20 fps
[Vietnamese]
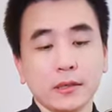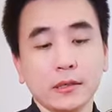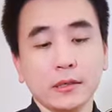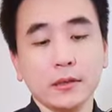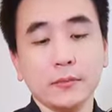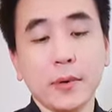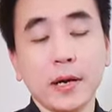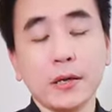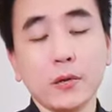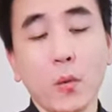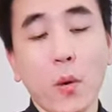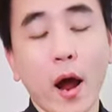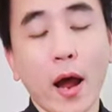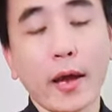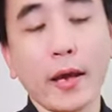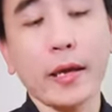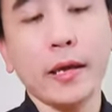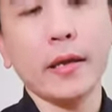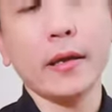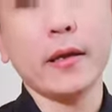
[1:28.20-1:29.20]
Từ bên
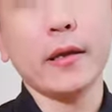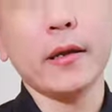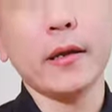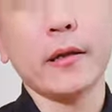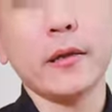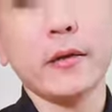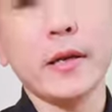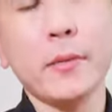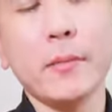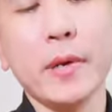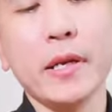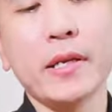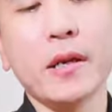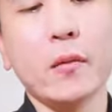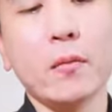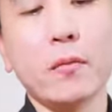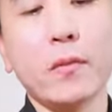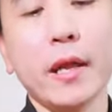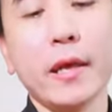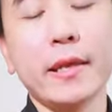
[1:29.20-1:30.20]
ngoài đến bên
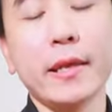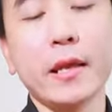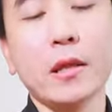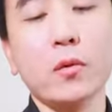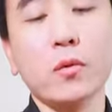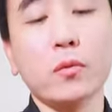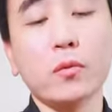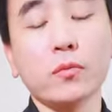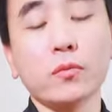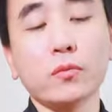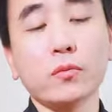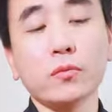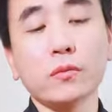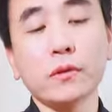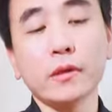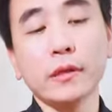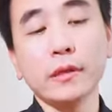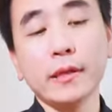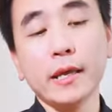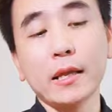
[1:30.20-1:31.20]
trong là da thuộc,
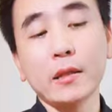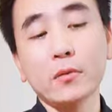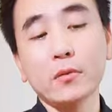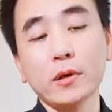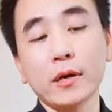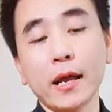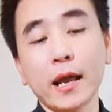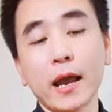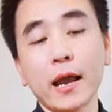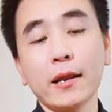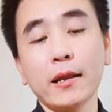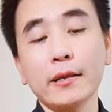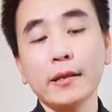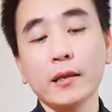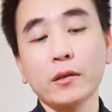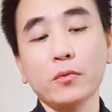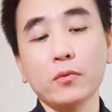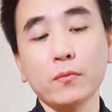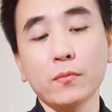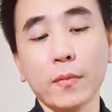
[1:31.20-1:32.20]
từ da thuộc cá đến
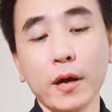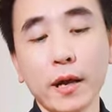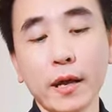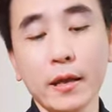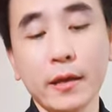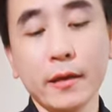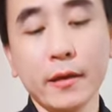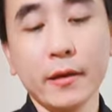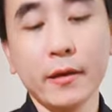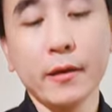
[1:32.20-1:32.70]
da thuộc bê.